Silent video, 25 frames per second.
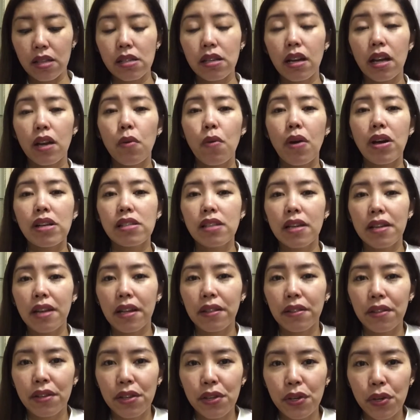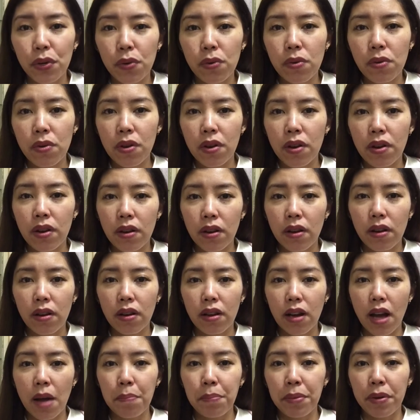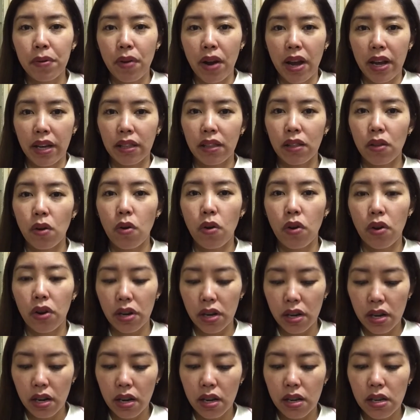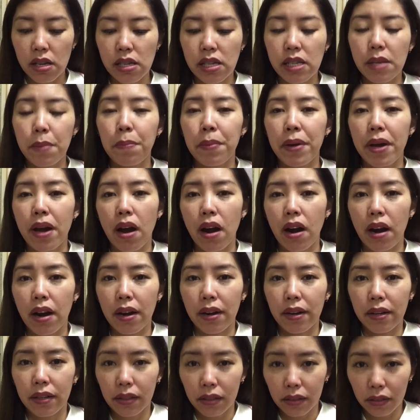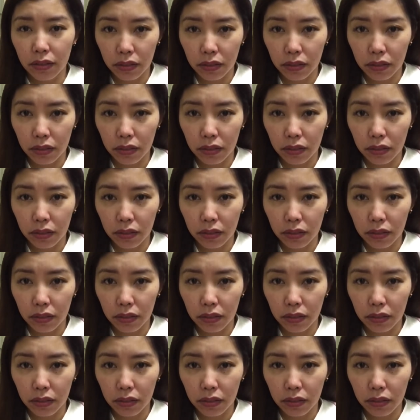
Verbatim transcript: Saka iwasan natin yung copyright or CPR.